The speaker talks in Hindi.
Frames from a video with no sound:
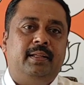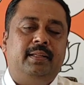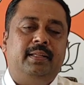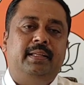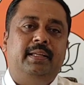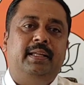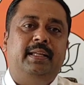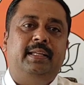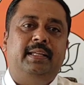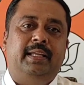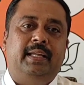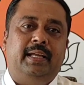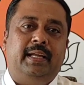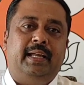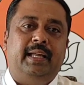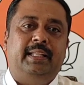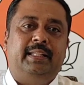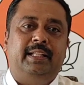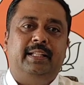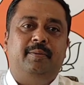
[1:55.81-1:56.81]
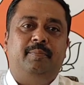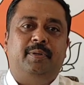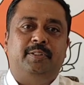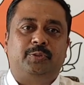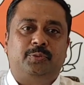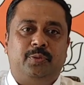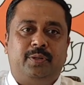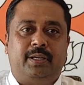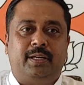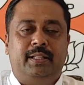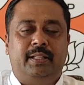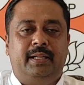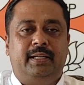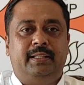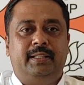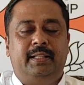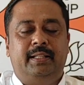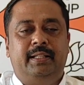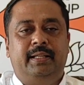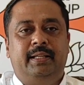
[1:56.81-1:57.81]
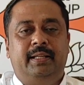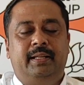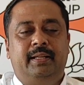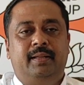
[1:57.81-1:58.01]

ಈ बसव कल्याण मेजर